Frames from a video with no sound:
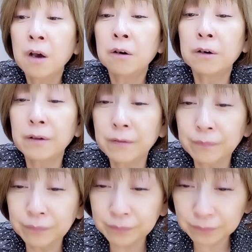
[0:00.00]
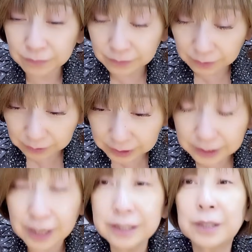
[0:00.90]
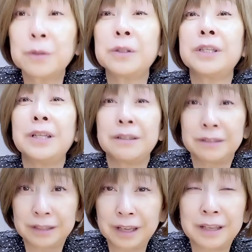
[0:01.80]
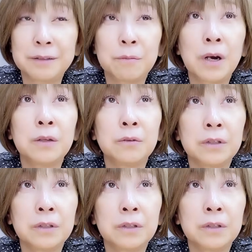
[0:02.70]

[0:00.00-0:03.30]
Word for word: 本当に大したことしてなくて、まあ